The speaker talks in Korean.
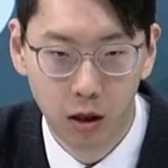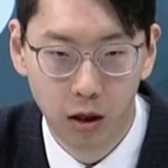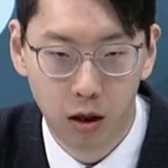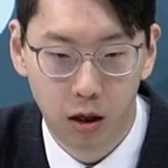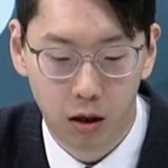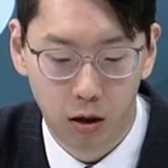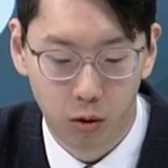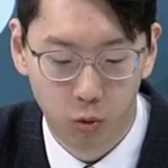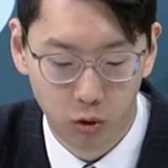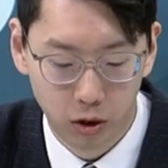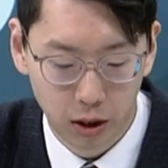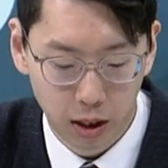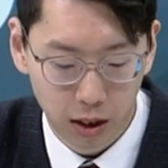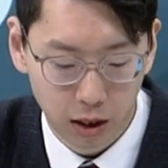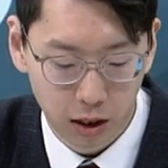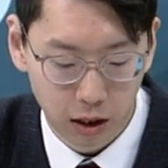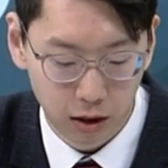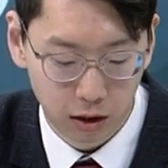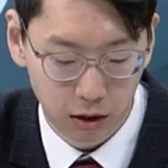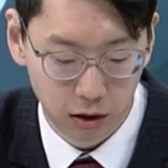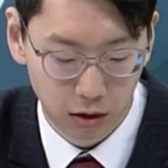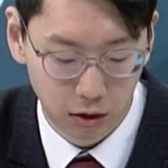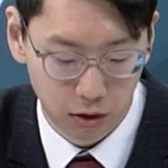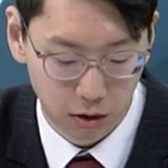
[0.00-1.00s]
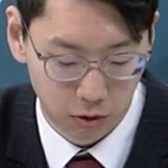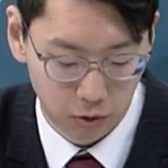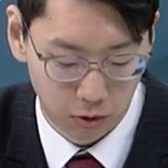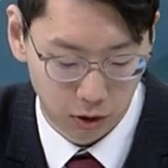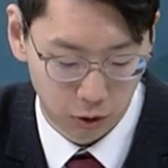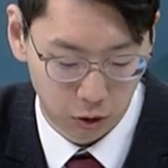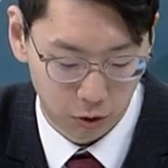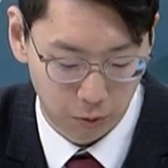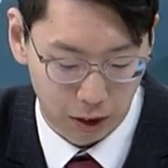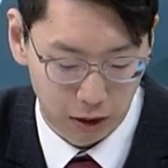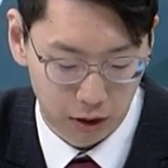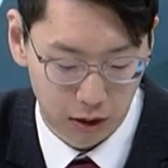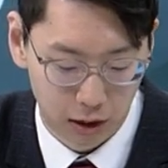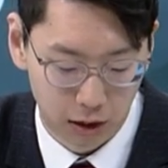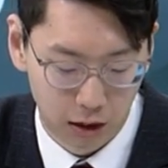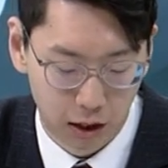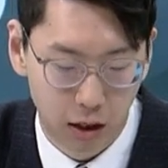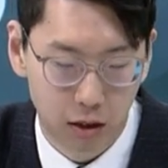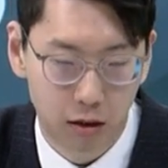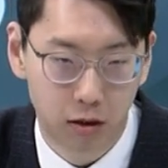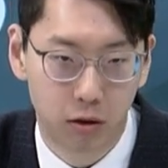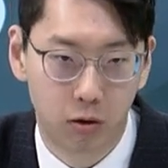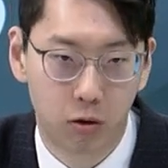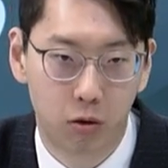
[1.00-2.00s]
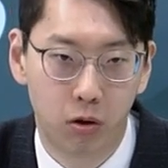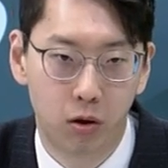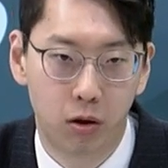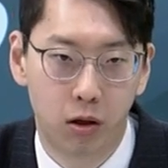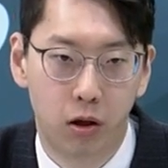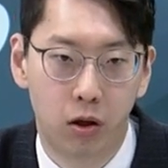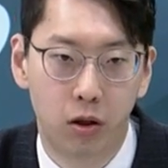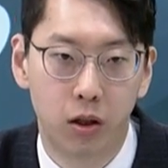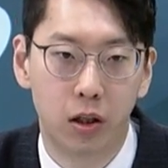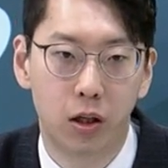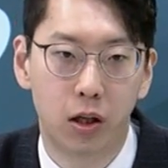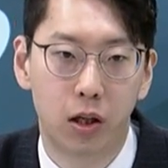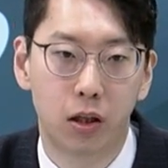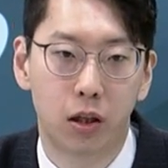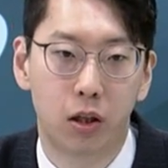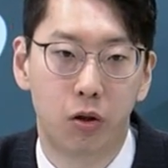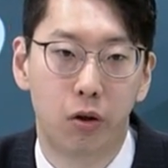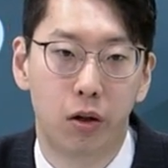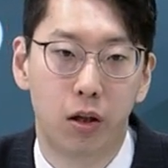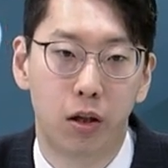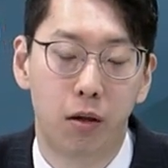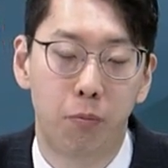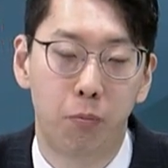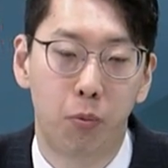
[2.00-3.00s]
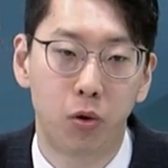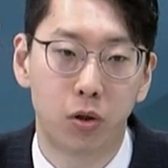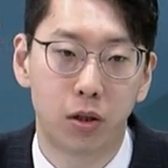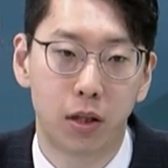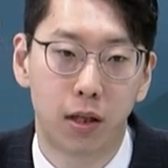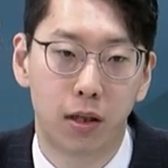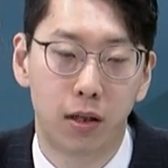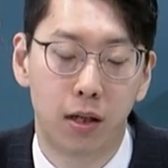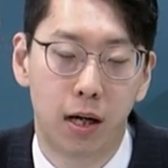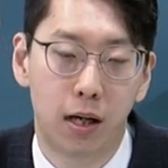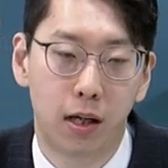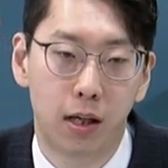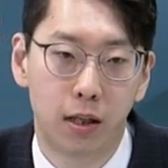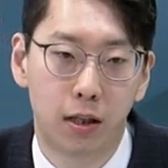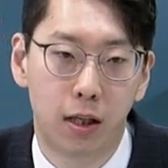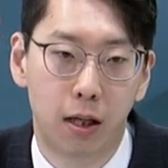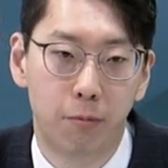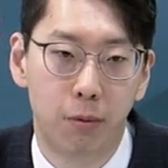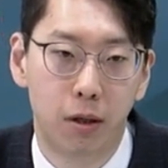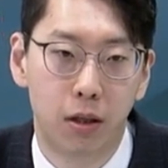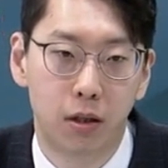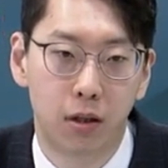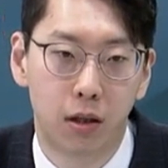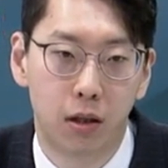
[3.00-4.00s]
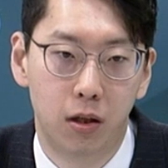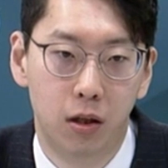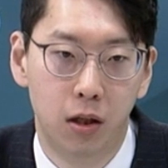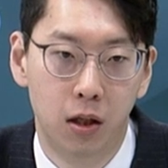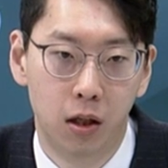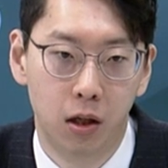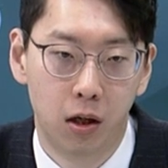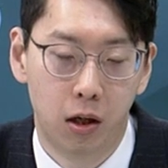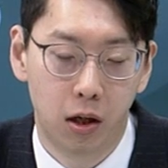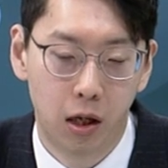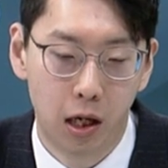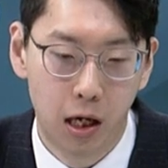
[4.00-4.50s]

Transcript: 어, 우리나라 같은 경우에도 마찬가지로 어, 이러한 기회를 포착을 하게 되면서 어,